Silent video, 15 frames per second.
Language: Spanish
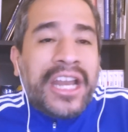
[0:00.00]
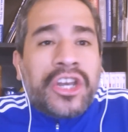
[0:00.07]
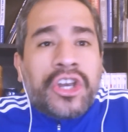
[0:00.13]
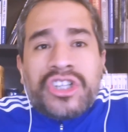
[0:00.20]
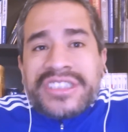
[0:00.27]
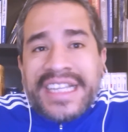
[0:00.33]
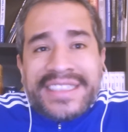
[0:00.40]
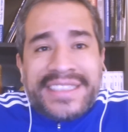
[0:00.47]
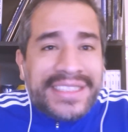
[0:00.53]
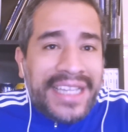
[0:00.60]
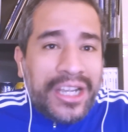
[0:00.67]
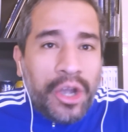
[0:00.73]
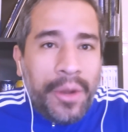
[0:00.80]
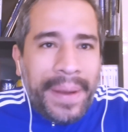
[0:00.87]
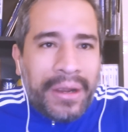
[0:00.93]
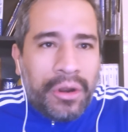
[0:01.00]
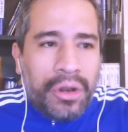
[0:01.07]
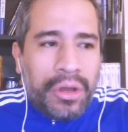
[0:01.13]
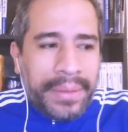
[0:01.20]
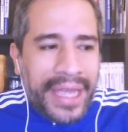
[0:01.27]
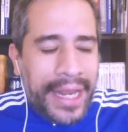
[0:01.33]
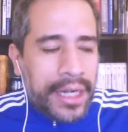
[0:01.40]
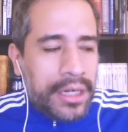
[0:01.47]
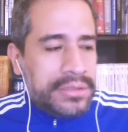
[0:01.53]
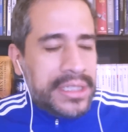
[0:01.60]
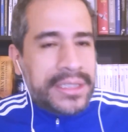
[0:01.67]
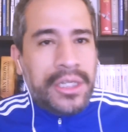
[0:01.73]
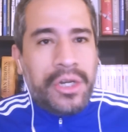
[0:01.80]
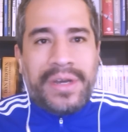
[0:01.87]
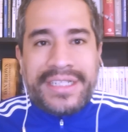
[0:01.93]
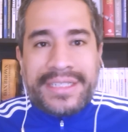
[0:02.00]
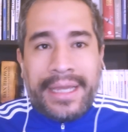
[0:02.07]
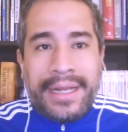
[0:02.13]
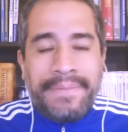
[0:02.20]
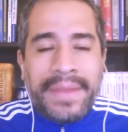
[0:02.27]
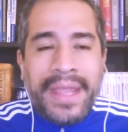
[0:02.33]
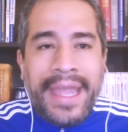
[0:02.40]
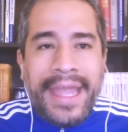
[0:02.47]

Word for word: No sé si es en Copa Colombia, no sé si lo va a hacer